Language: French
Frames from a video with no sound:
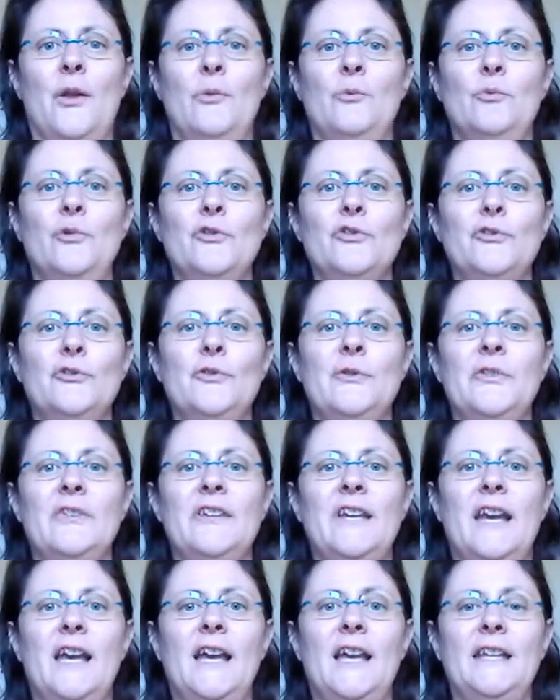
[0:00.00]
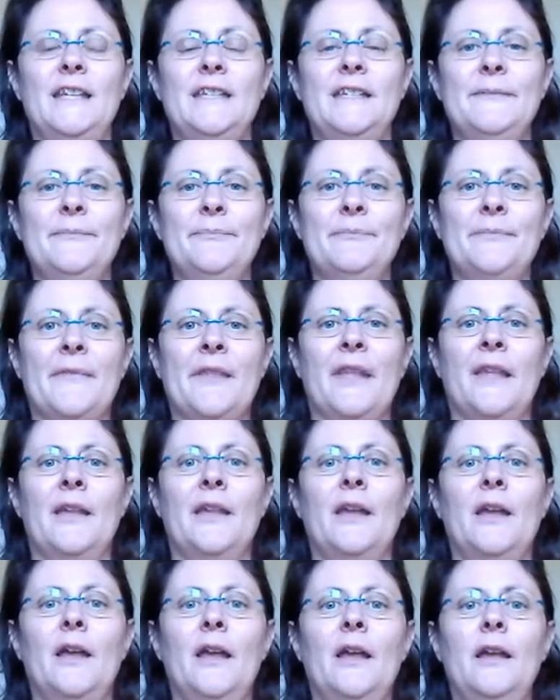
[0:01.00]
Bonjour, c'est Anne.
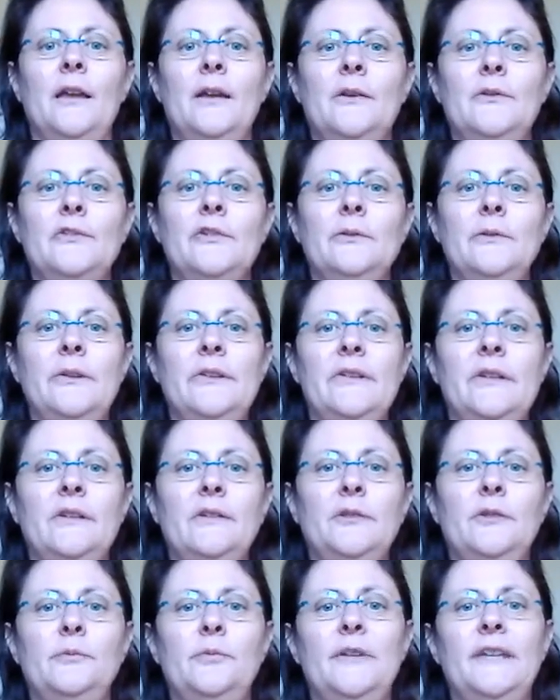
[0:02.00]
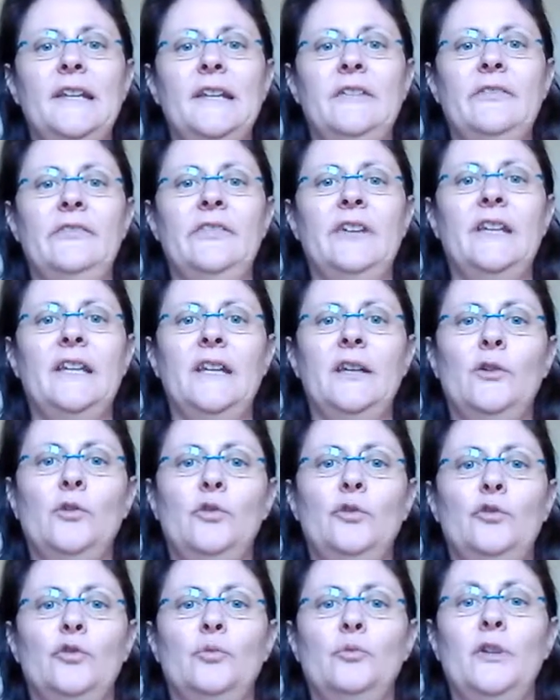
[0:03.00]
Euh, aujourd'hui, c'est une petite vidéo
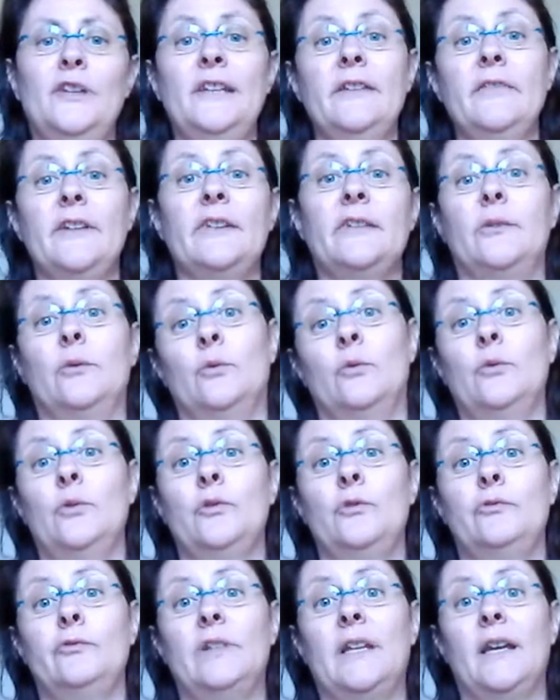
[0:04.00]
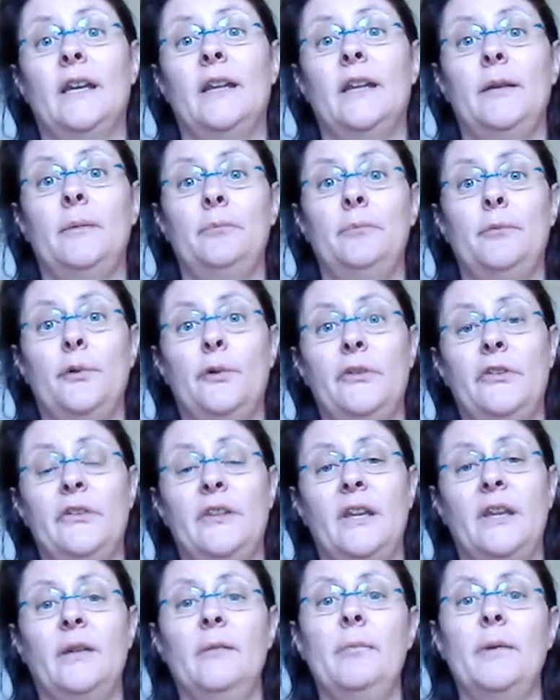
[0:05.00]
de motivation que je voudrais
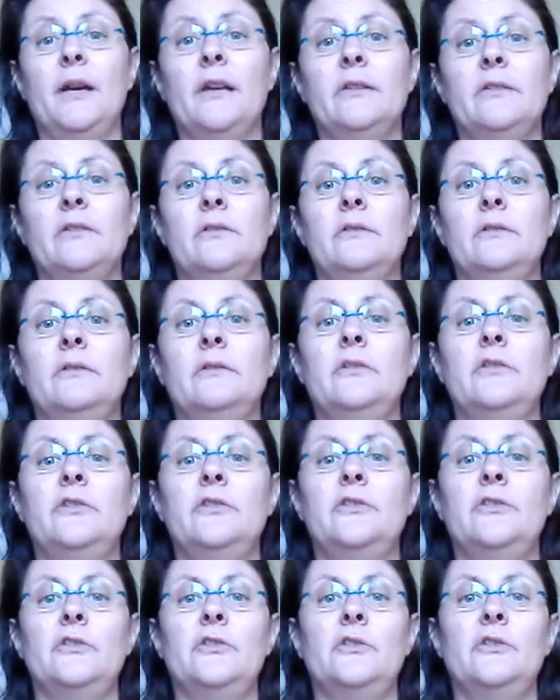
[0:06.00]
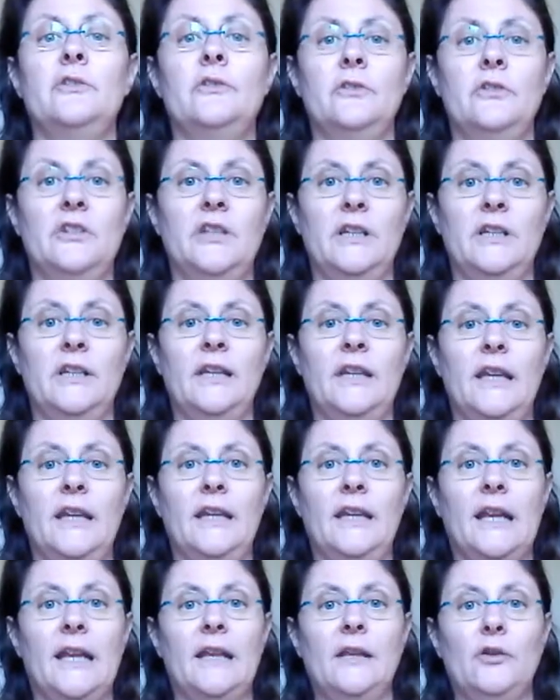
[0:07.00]
poster parce que j'étais là il
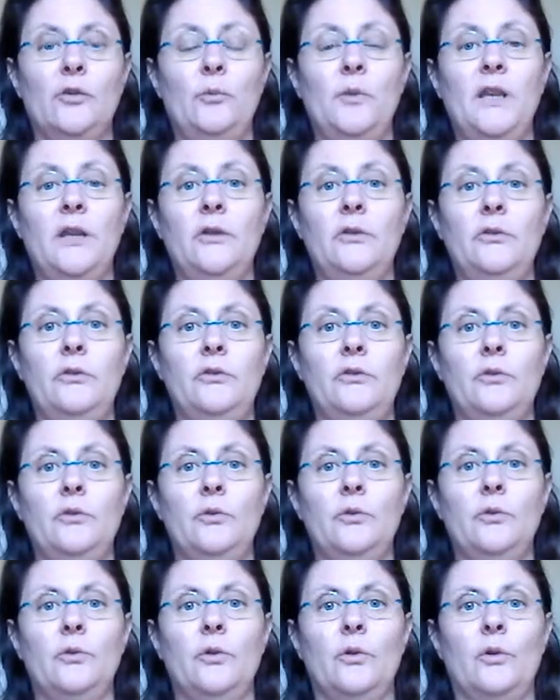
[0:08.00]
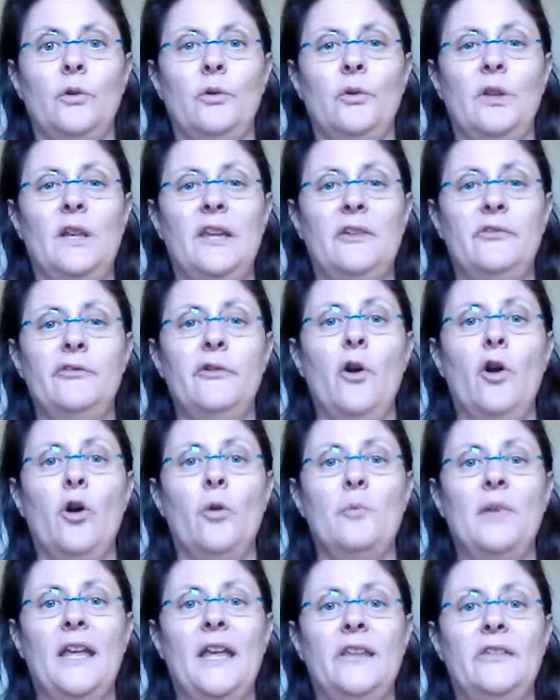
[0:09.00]
y a quelques minutes sur euh, les
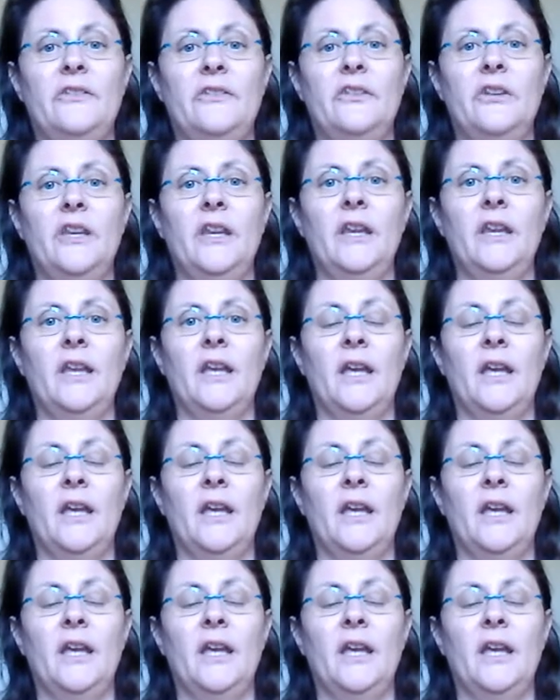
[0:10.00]
forums Etsy